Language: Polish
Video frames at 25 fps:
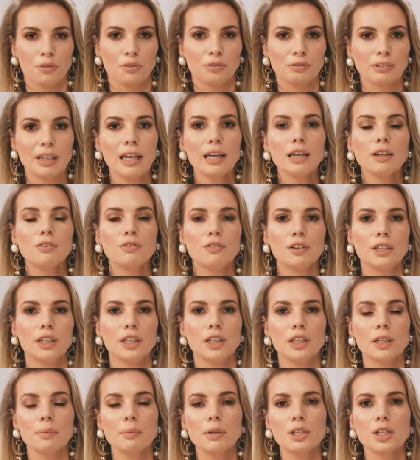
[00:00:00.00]
W tej
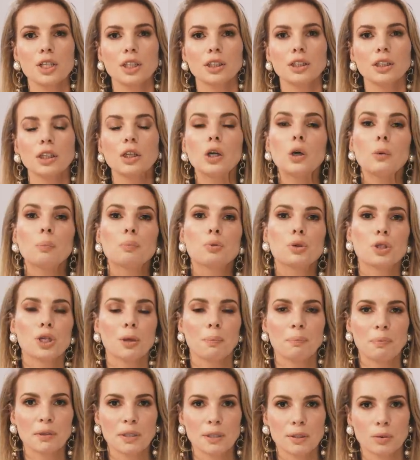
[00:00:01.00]
chwili nie ma żadnego
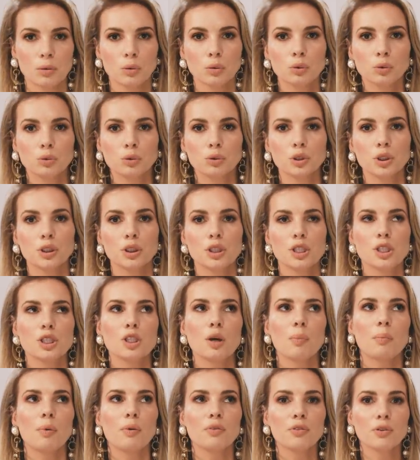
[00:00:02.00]
przepisu, który
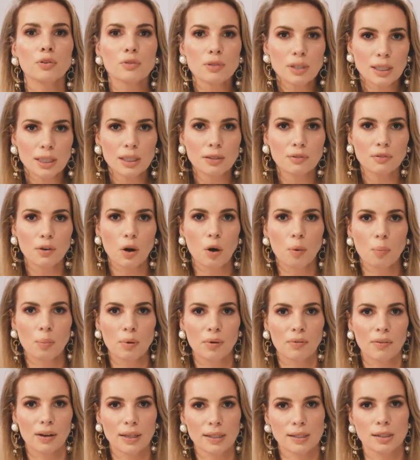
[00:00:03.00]

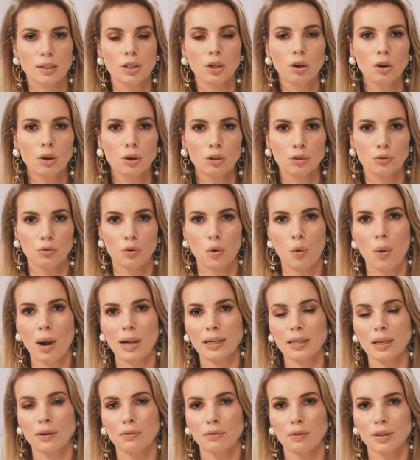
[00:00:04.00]
zobowiązywałby Was do
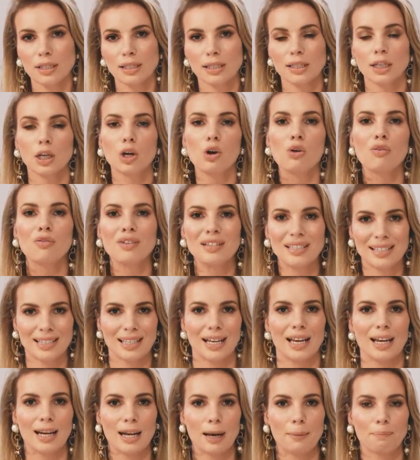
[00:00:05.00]
odwołania własnego
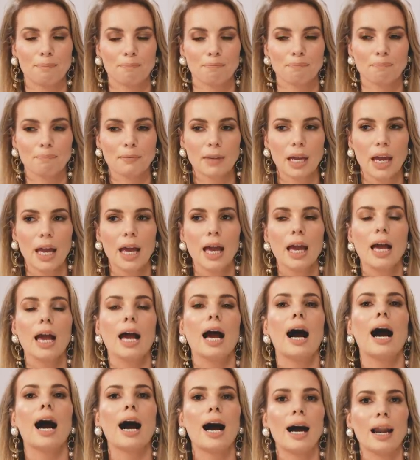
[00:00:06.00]
wesela.
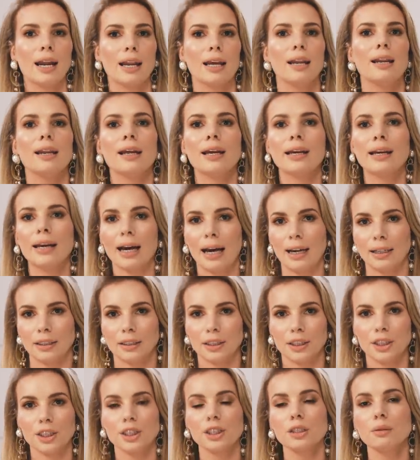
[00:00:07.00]
Ale
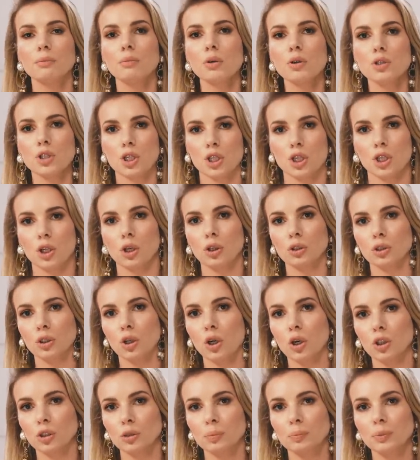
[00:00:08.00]
legalnie nie może się
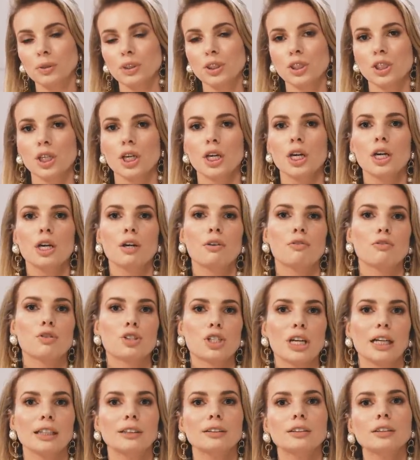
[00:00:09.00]
ono odbyć w
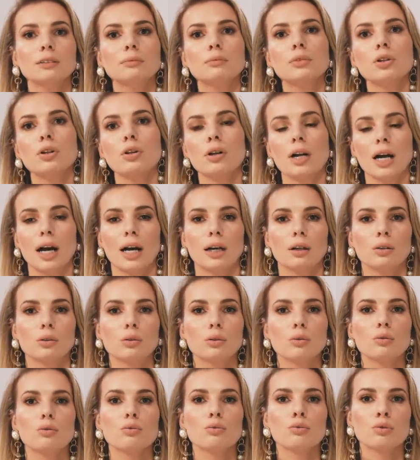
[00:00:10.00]
żadnym
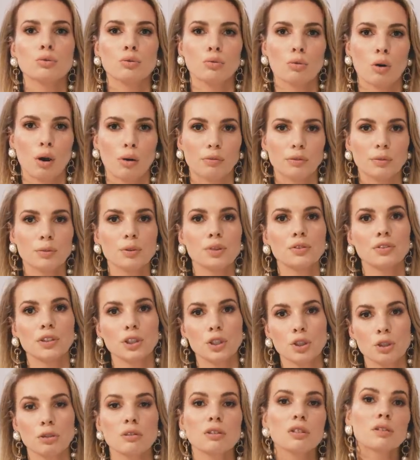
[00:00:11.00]
lokalu usługowym
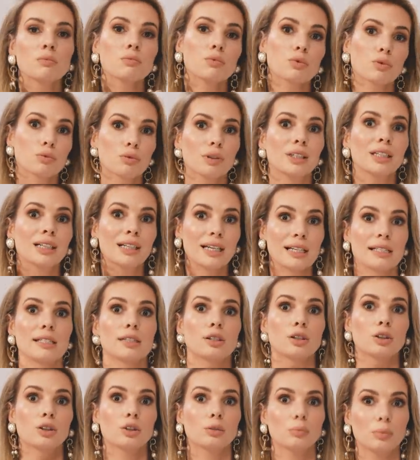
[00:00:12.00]
świadczącym usługi
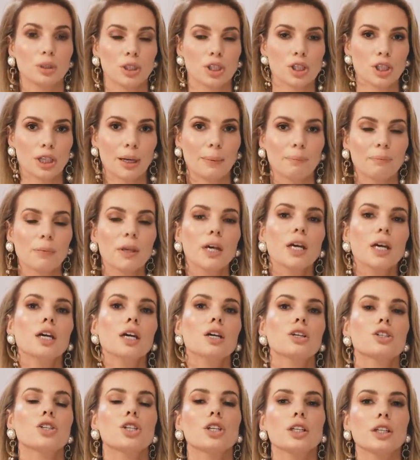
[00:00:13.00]
gastronomiczne.
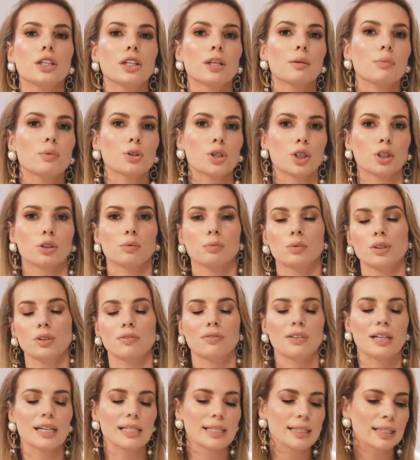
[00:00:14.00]
Czyli nie może to
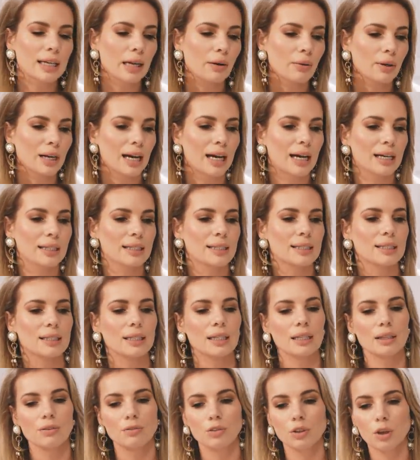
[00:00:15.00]
być w
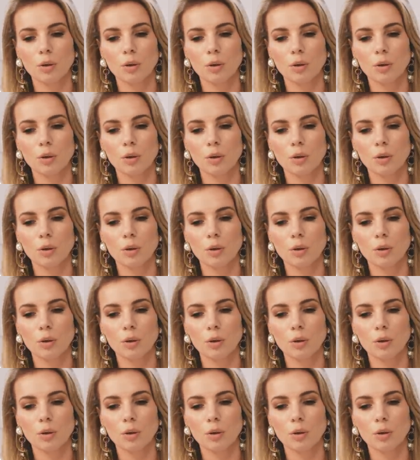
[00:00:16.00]
restauracji, w